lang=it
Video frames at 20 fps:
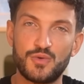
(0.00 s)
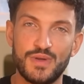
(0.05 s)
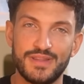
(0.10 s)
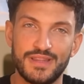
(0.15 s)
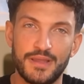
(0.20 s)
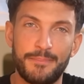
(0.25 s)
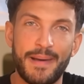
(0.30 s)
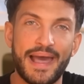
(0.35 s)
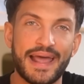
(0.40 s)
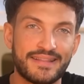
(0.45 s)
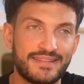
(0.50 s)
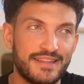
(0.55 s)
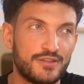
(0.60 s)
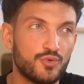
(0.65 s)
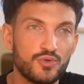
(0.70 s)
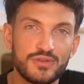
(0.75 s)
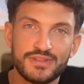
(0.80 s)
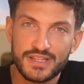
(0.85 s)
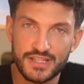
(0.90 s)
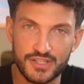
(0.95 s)
quindi perdi
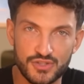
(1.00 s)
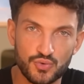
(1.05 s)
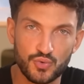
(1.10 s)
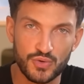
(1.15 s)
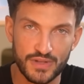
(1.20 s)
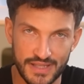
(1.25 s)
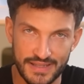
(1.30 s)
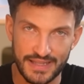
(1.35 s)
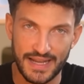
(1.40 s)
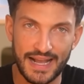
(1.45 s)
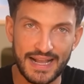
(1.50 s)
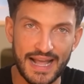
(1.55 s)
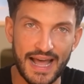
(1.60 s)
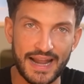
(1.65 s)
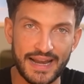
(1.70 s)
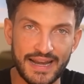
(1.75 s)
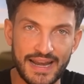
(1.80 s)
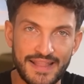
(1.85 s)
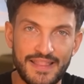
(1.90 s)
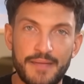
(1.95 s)
tutti i succhi della
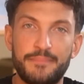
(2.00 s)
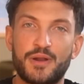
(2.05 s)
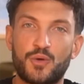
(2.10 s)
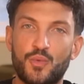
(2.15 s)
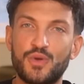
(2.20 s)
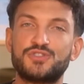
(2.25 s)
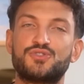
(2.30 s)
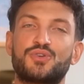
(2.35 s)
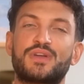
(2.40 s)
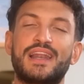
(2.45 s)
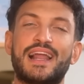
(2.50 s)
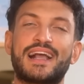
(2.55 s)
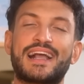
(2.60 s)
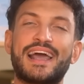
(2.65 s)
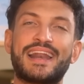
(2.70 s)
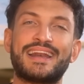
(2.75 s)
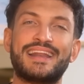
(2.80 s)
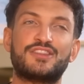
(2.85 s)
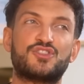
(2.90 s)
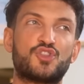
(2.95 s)
carne ed è per questo che la
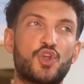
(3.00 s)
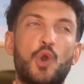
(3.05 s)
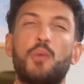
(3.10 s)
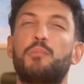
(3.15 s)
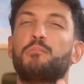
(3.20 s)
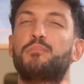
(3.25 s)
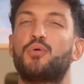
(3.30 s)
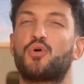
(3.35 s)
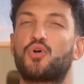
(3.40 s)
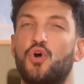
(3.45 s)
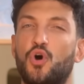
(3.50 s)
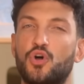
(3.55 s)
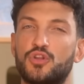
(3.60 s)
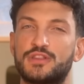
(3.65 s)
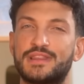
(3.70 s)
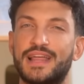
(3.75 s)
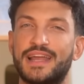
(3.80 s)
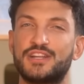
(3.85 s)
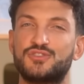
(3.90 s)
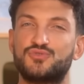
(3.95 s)
carne troppo
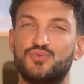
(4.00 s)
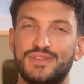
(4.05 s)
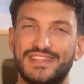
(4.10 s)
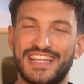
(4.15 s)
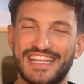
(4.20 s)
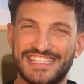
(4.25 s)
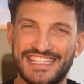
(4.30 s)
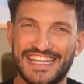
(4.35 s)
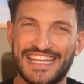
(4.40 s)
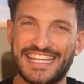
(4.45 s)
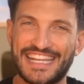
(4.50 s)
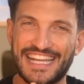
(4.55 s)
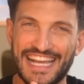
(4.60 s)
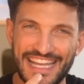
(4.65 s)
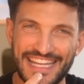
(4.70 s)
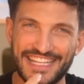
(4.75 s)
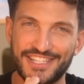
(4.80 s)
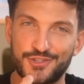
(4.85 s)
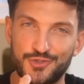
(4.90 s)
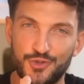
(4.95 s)
cotta risulta secca
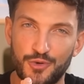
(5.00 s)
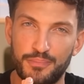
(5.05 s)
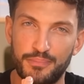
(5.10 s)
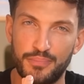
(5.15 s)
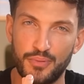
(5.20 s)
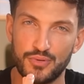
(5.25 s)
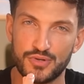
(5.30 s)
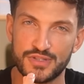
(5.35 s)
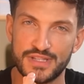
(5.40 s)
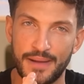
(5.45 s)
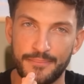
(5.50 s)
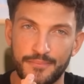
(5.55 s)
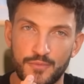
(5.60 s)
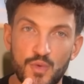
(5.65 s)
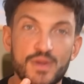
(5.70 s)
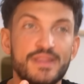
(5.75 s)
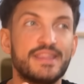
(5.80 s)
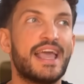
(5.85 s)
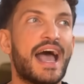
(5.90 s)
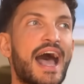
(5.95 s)
e stopposa.
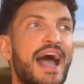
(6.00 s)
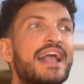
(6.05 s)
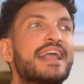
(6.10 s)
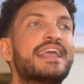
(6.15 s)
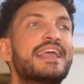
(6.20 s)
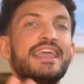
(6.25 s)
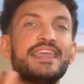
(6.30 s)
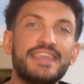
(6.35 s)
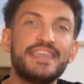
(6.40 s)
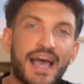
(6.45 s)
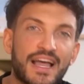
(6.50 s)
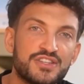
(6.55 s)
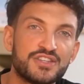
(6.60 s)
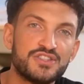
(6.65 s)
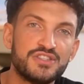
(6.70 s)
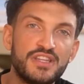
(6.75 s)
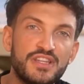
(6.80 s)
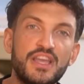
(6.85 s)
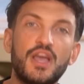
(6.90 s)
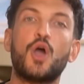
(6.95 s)
Quindi anche gli
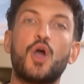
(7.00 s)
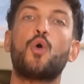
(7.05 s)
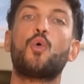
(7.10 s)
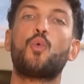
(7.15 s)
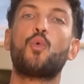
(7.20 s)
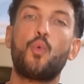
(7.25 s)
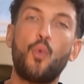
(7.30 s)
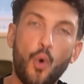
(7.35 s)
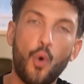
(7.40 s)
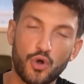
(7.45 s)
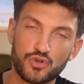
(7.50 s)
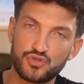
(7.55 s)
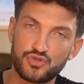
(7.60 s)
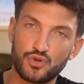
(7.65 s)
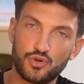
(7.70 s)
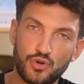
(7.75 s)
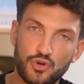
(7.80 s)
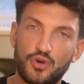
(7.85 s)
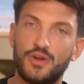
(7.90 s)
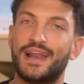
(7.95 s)
acidi
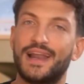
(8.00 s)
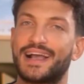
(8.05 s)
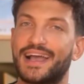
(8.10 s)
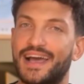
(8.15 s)
cuociono la